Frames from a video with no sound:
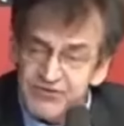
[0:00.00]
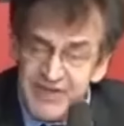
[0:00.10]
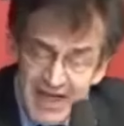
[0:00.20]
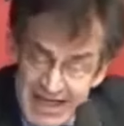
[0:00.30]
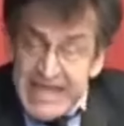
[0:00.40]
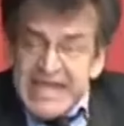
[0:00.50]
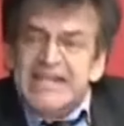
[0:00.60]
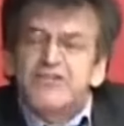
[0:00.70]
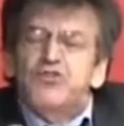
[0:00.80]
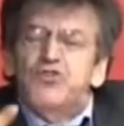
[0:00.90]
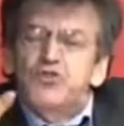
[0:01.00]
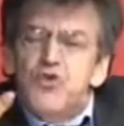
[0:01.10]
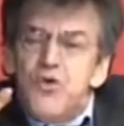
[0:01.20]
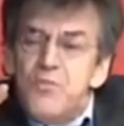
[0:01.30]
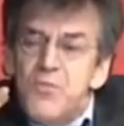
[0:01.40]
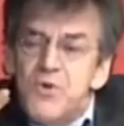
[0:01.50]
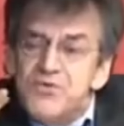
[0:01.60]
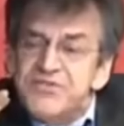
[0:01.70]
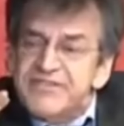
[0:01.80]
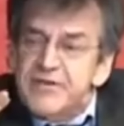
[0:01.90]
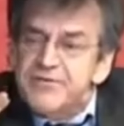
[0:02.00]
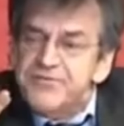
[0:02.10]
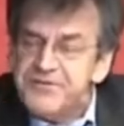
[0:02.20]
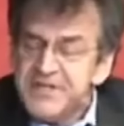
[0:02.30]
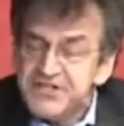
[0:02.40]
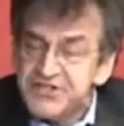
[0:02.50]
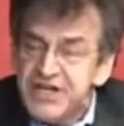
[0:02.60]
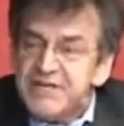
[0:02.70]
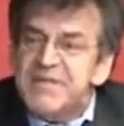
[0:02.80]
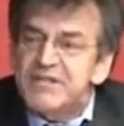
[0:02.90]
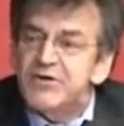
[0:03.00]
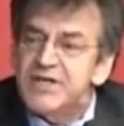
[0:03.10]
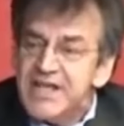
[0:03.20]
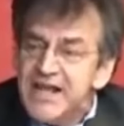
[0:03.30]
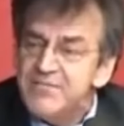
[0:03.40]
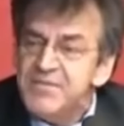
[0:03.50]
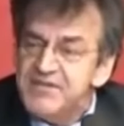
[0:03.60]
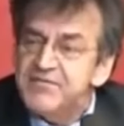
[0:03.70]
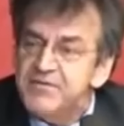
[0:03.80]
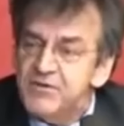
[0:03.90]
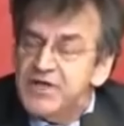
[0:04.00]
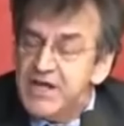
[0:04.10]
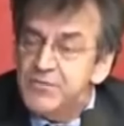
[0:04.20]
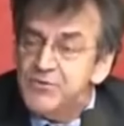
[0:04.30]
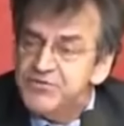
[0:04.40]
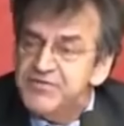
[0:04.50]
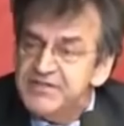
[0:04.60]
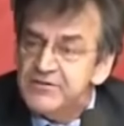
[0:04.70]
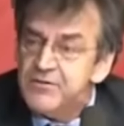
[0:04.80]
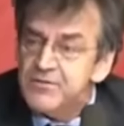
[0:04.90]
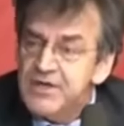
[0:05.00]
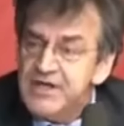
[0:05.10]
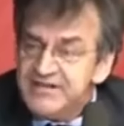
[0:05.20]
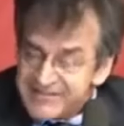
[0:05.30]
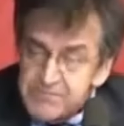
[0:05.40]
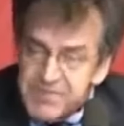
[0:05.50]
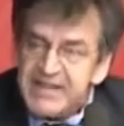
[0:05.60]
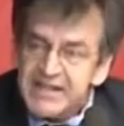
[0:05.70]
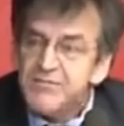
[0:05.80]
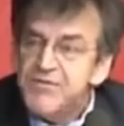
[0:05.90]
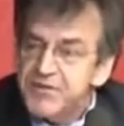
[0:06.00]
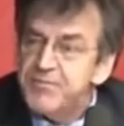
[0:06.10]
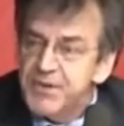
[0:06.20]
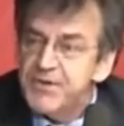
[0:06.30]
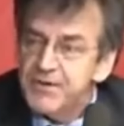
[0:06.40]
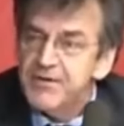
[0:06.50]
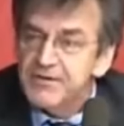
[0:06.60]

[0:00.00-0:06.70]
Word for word: tout ça et tout le monde s'en fiche. Mais dans quel, dans quel monde vit-on Cette planète me fait peur.